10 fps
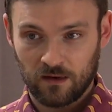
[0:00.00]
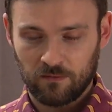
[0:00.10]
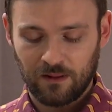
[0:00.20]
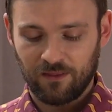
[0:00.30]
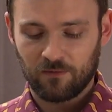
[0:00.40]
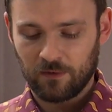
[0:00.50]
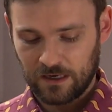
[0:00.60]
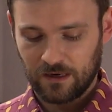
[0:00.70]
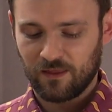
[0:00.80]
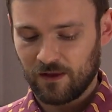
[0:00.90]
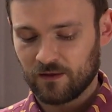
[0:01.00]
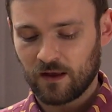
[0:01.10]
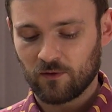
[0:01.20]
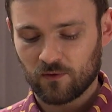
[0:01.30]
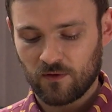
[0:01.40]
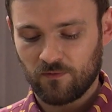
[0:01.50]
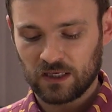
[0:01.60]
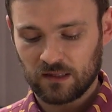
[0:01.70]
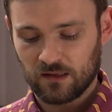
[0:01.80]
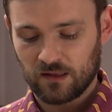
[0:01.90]
al parecer, para crecer sanos y
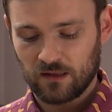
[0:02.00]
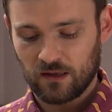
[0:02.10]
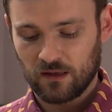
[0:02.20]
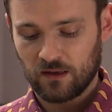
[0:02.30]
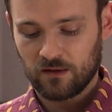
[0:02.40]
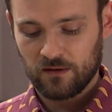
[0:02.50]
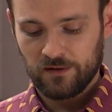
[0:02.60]
fuertes. Así que,